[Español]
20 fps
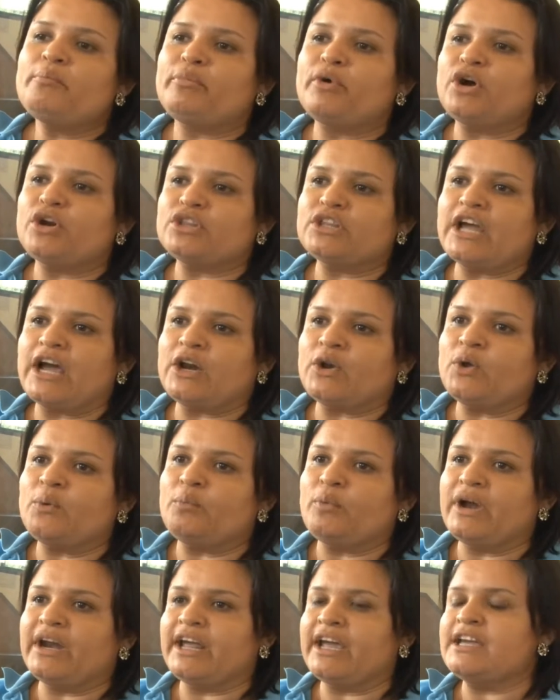por
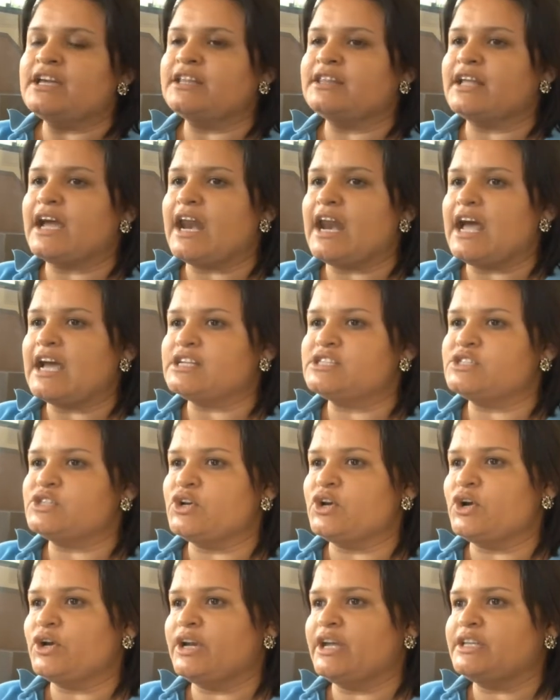darnos buenas
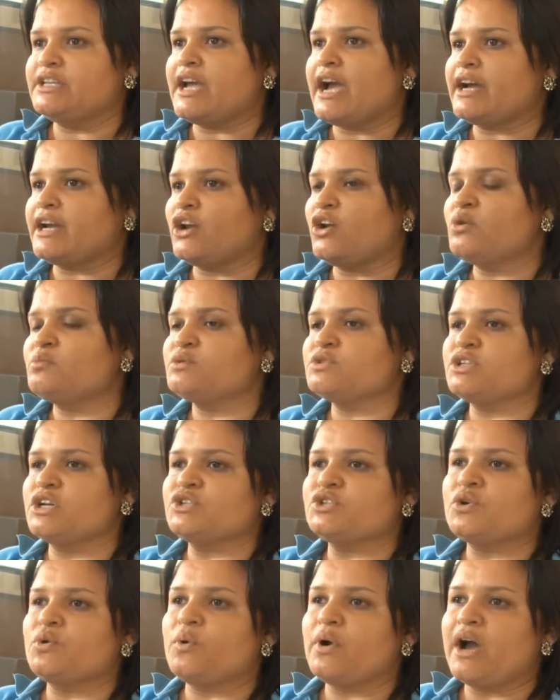instalaciones, ya que los
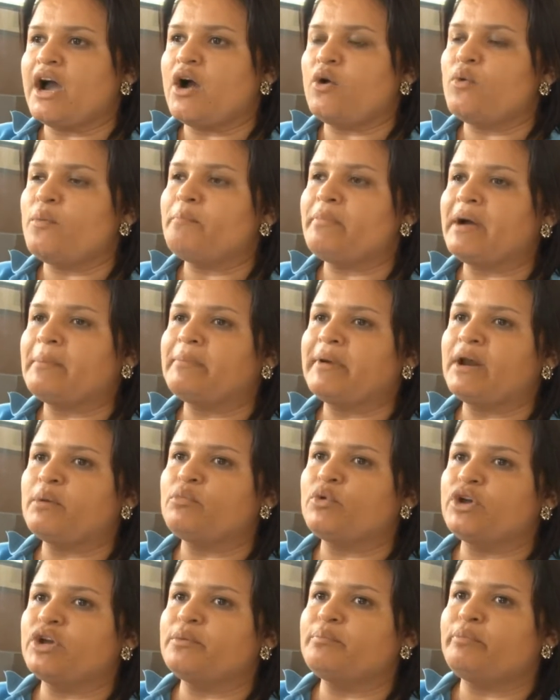muchachos juegan un
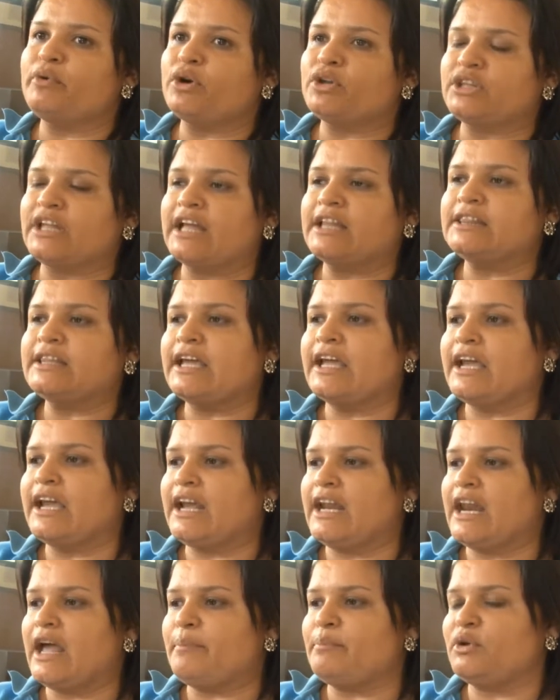papel muy importante
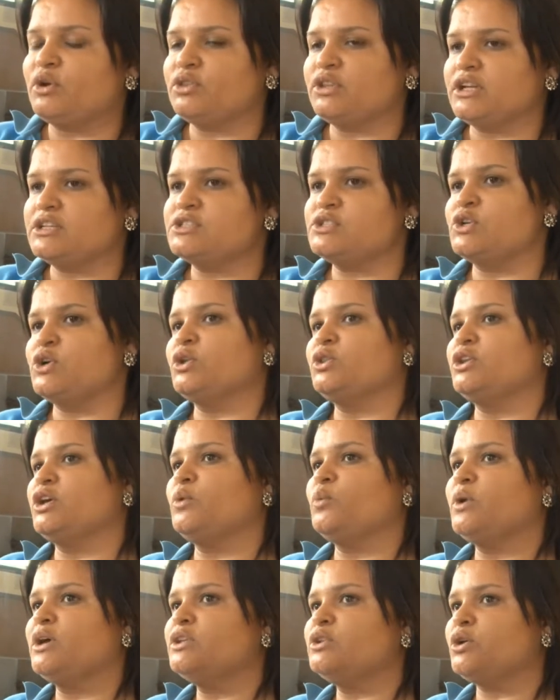en la protección
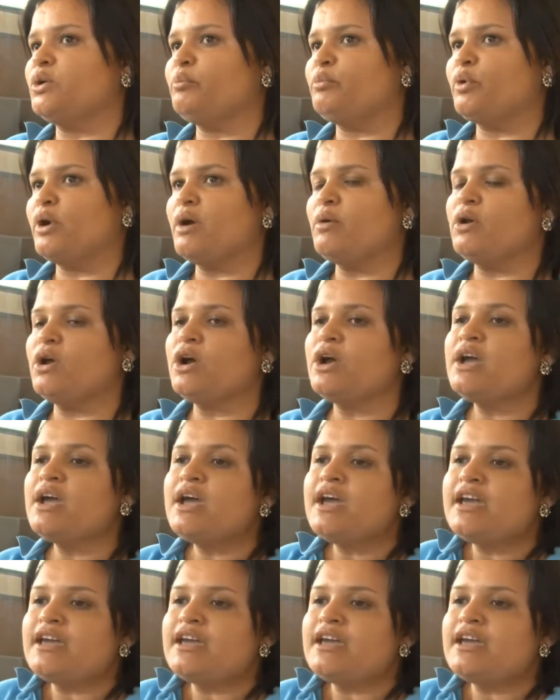de nuestro pueblo